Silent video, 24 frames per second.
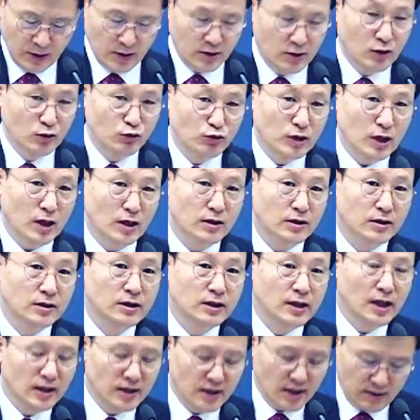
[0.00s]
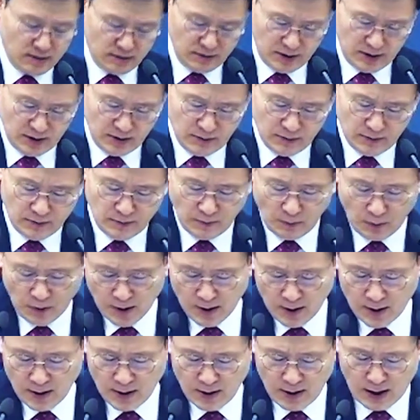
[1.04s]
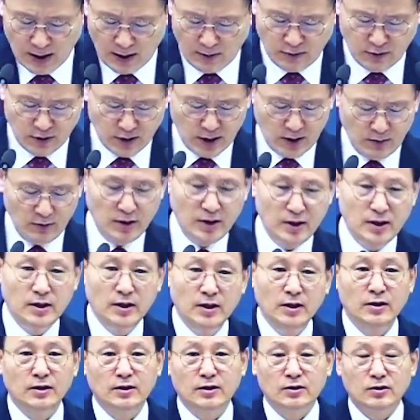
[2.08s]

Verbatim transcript: 이걸 우리가 은혜다 그래요. 아브람이